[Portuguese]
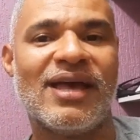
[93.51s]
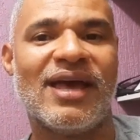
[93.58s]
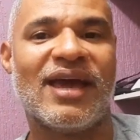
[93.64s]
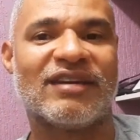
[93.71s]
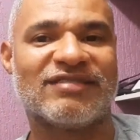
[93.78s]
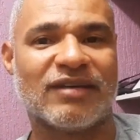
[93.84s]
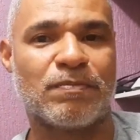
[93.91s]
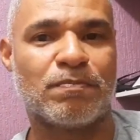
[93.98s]

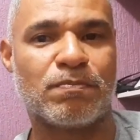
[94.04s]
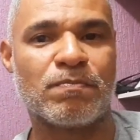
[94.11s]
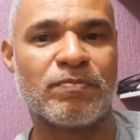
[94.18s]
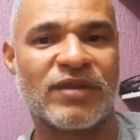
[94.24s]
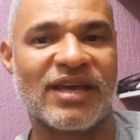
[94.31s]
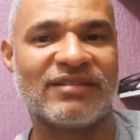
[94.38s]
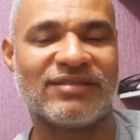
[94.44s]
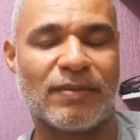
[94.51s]
essa,
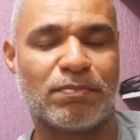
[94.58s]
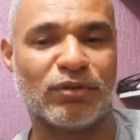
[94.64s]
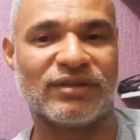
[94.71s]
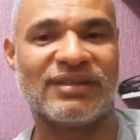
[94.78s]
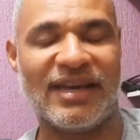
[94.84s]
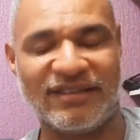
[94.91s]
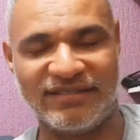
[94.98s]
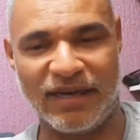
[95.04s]
essa
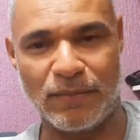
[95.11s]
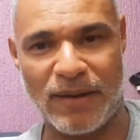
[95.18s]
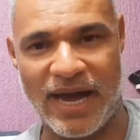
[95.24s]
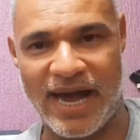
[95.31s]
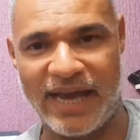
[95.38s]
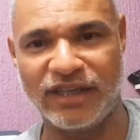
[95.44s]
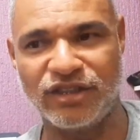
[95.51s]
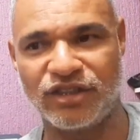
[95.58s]
potência a
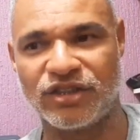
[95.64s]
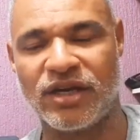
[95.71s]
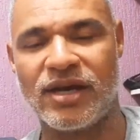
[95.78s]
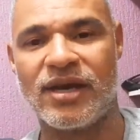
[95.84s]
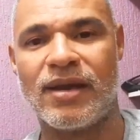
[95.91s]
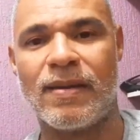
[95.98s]
mais,